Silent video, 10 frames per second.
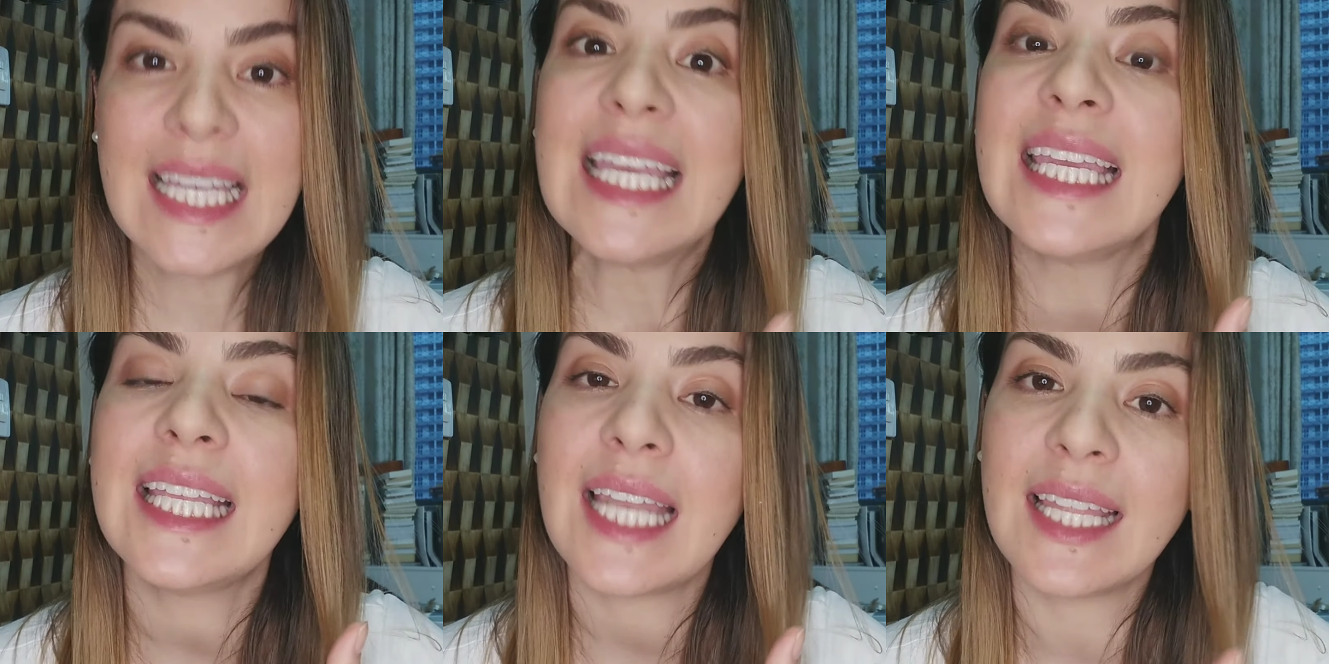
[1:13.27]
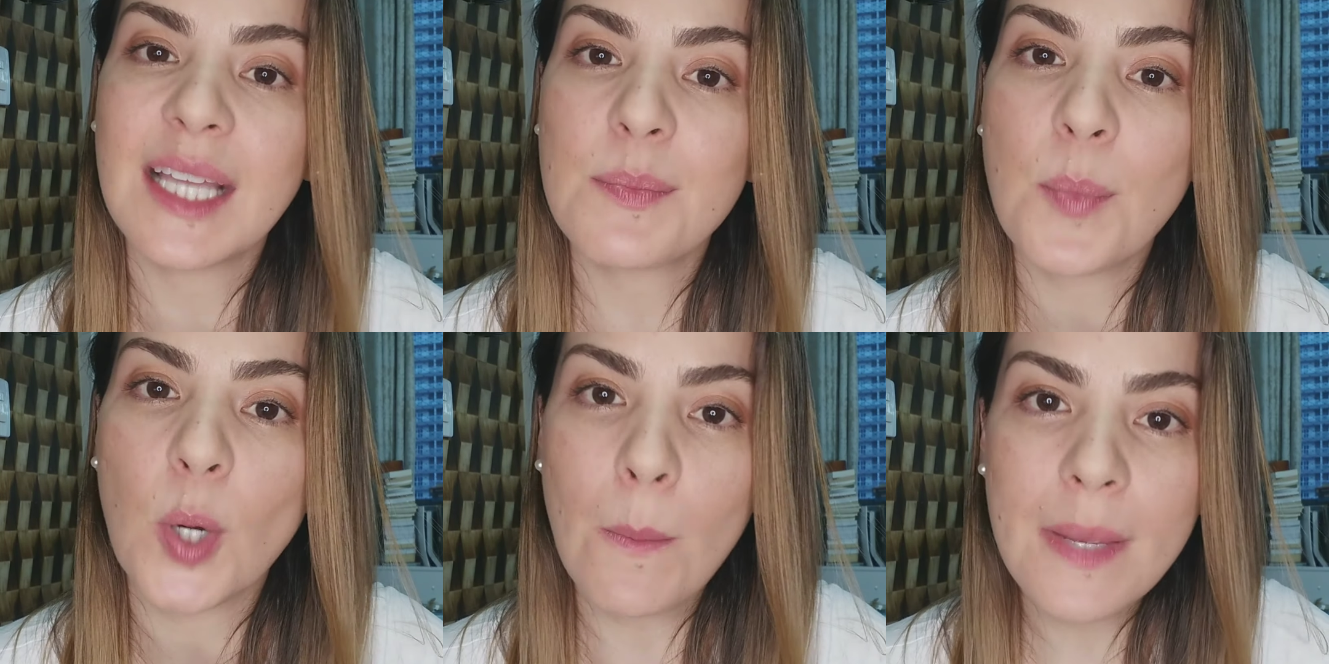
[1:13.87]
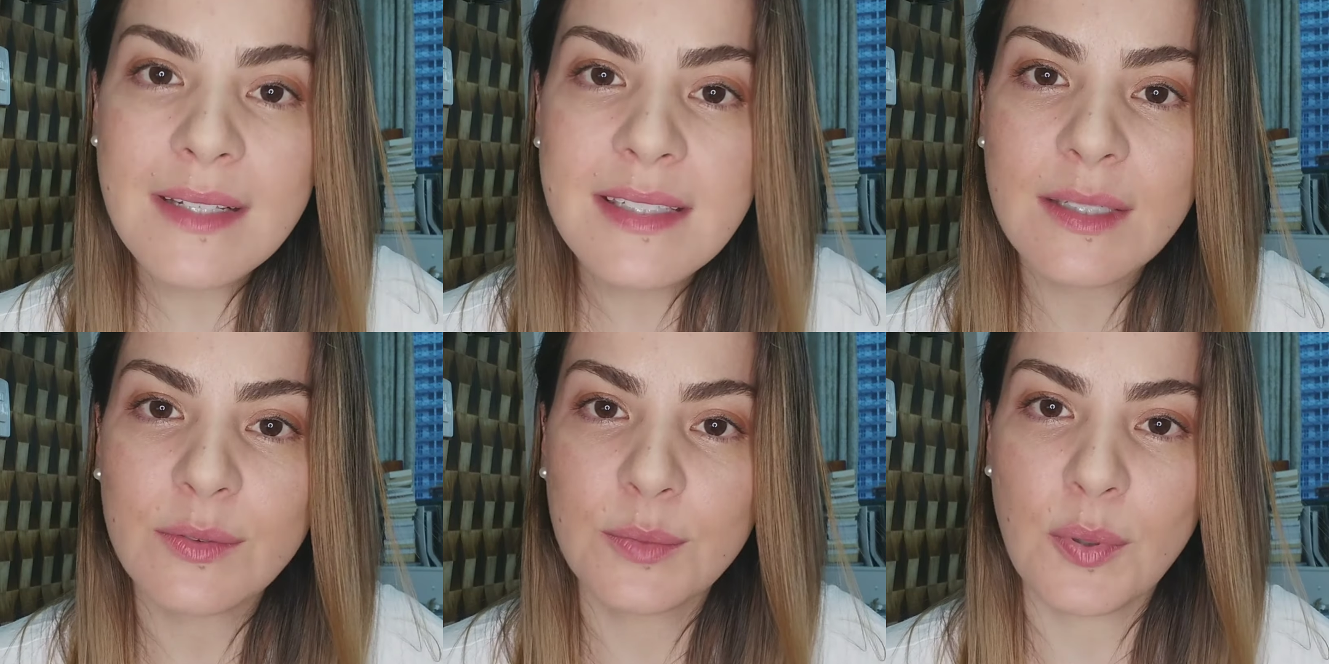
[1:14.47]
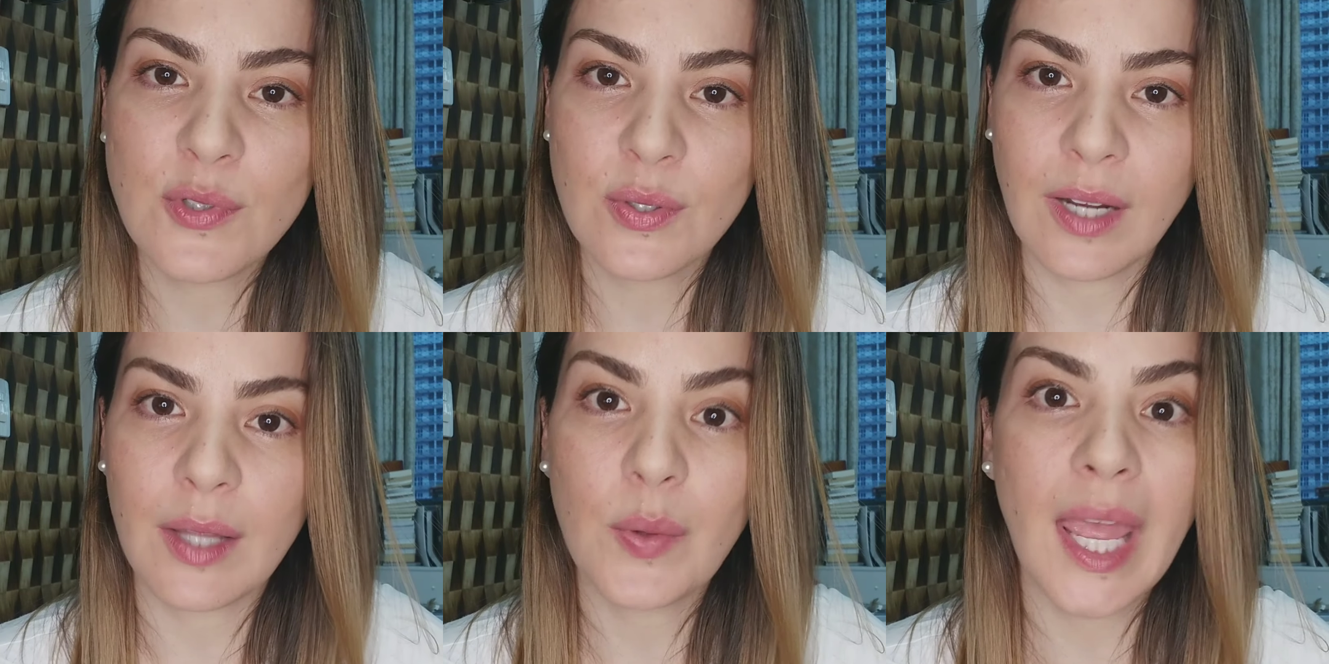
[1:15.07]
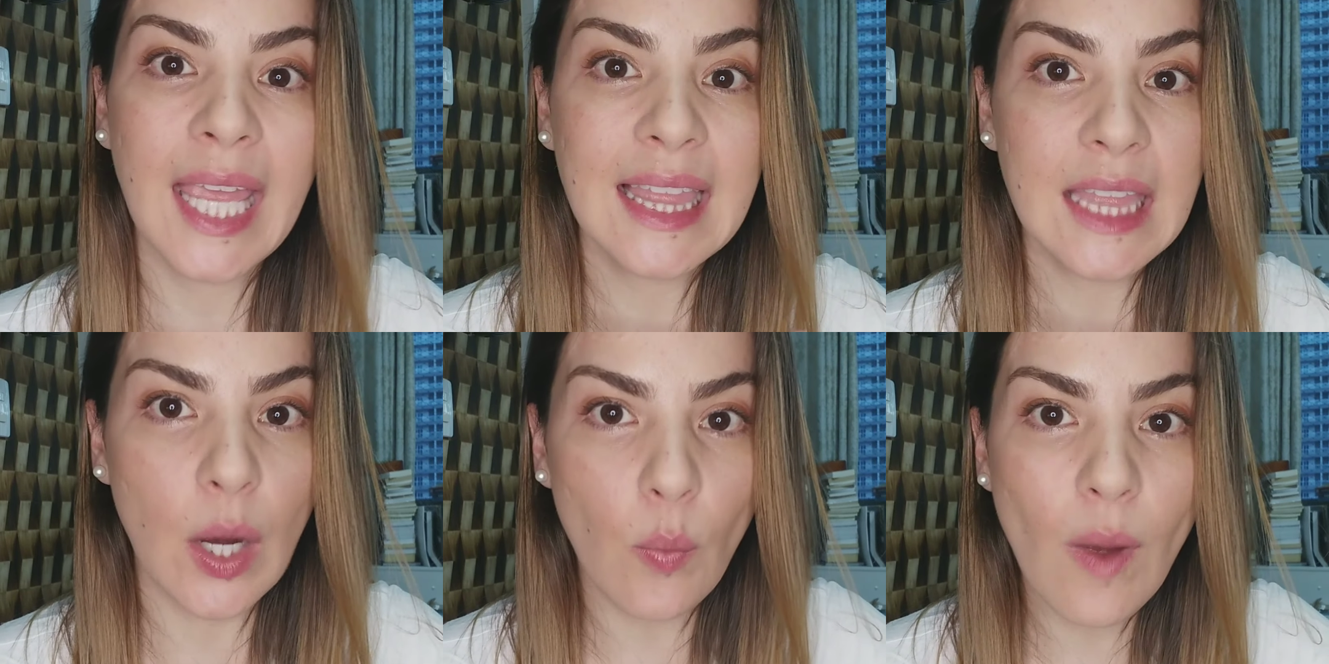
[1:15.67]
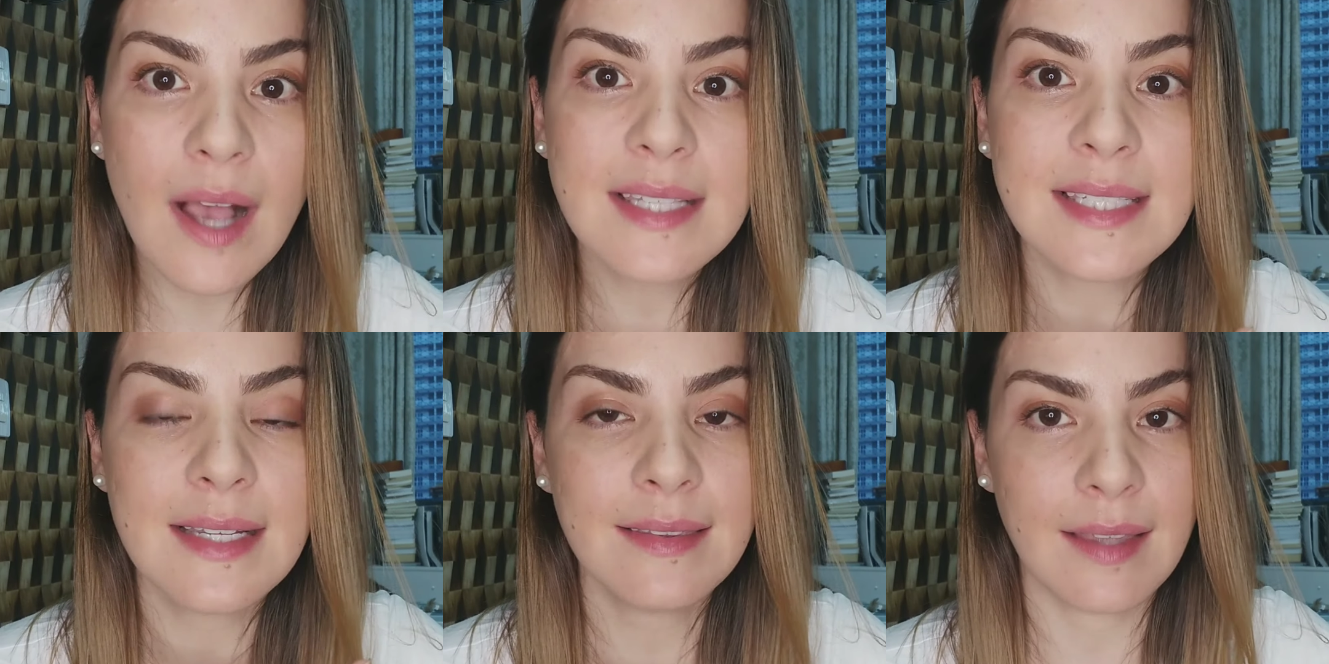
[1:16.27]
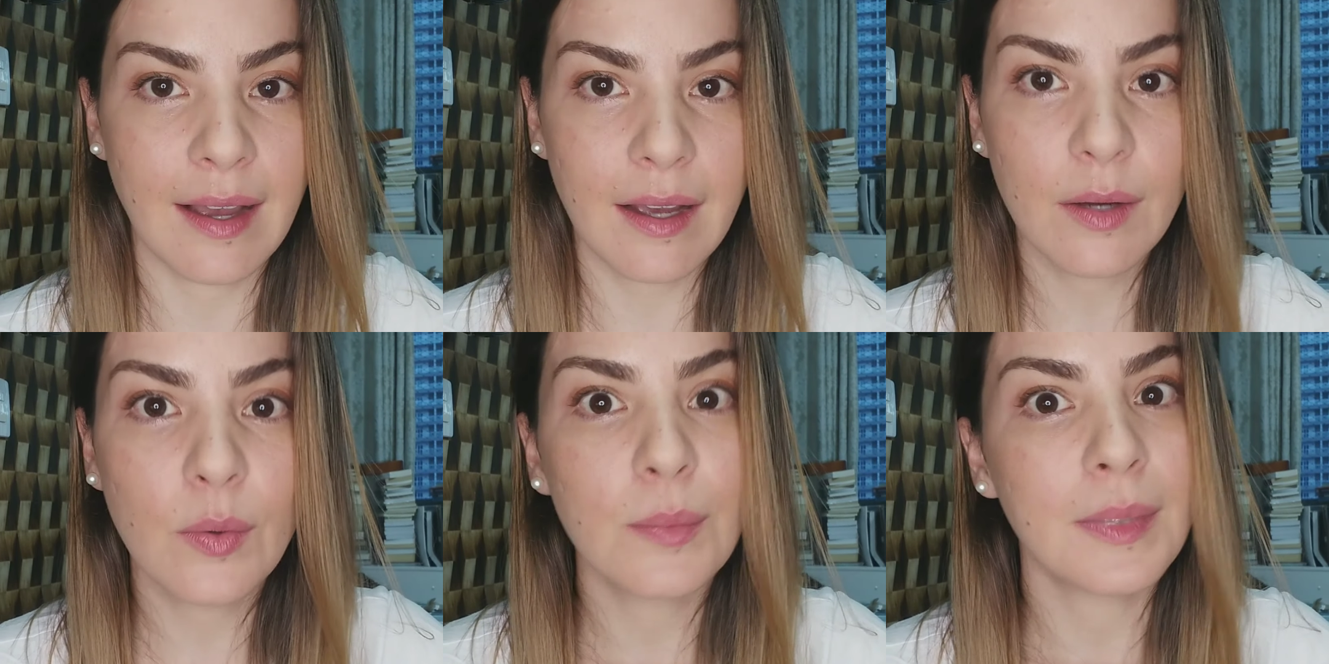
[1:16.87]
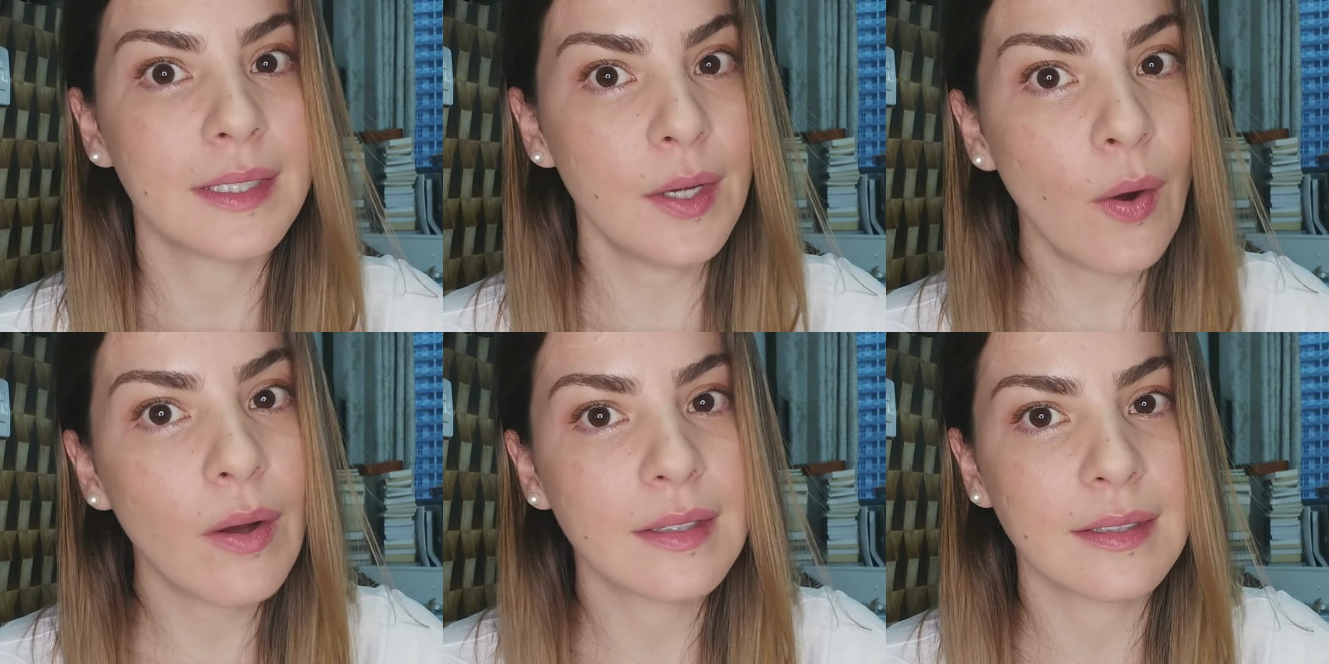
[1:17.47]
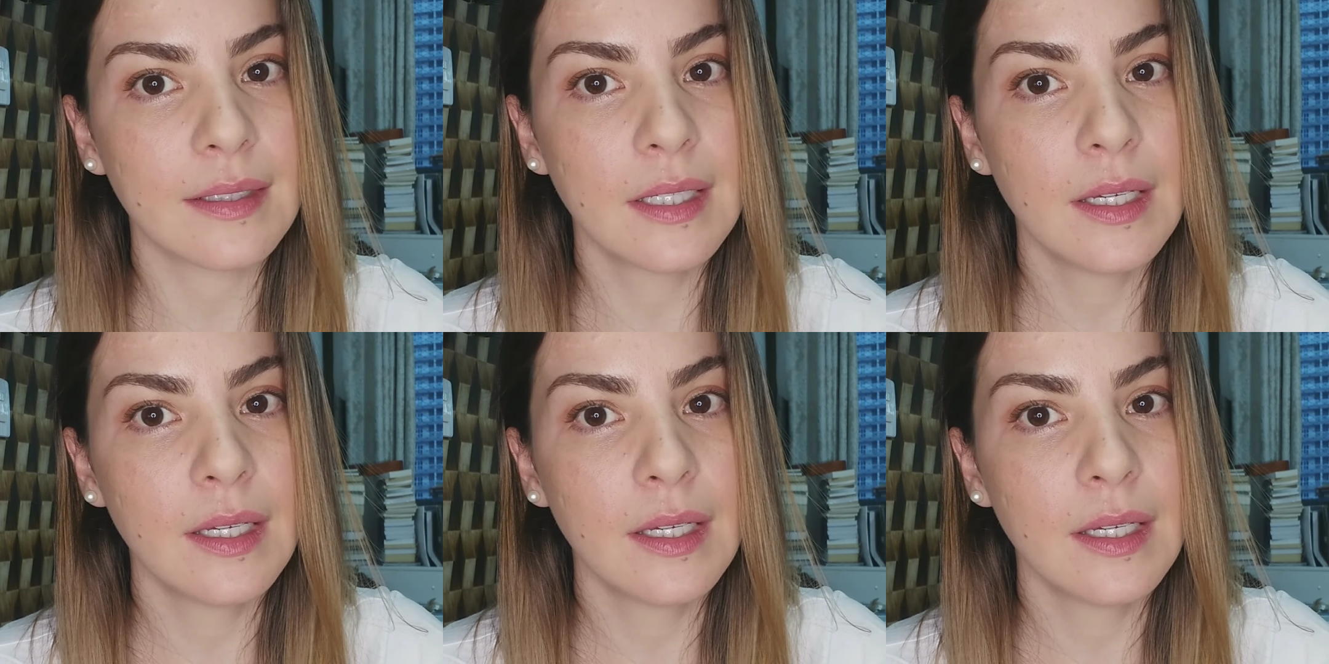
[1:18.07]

e nem da propensão do Bolsonaro em não aceitar uma derrota